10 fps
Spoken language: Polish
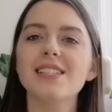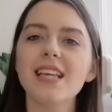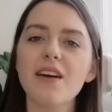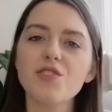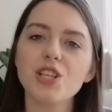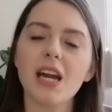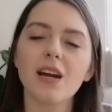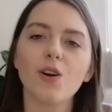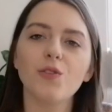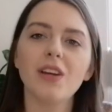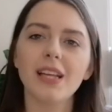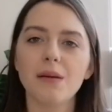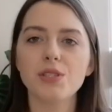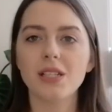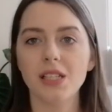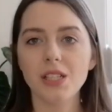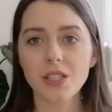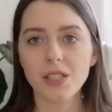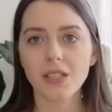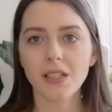nie zawsze jak otwiera nam się
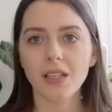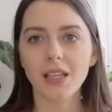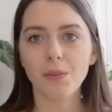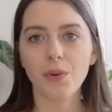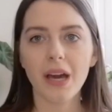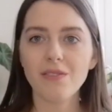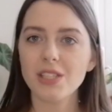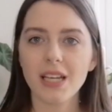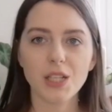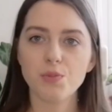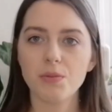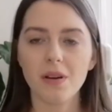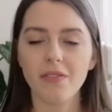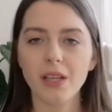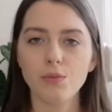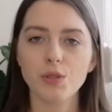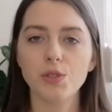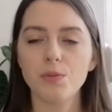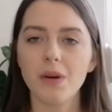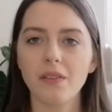liść e, i pojawi się jakieś przebarwienie,
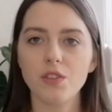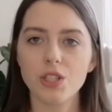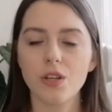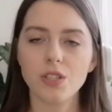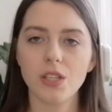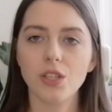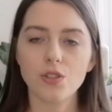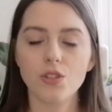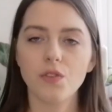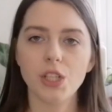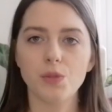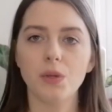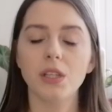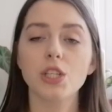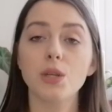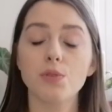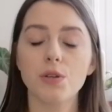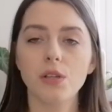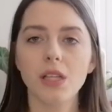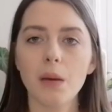musimy się martwić, że roślinę nie dożywiliśmy. Też nie
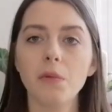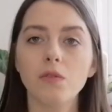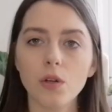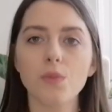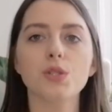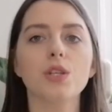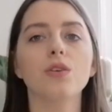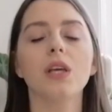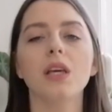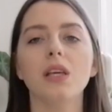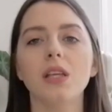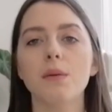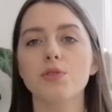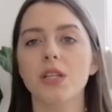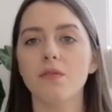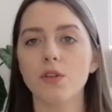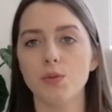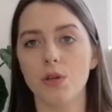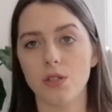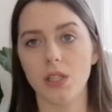przeglinajmy w drugą stronę i nie
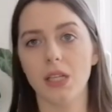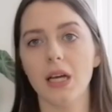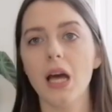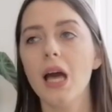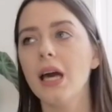przenawoźmy rośliny.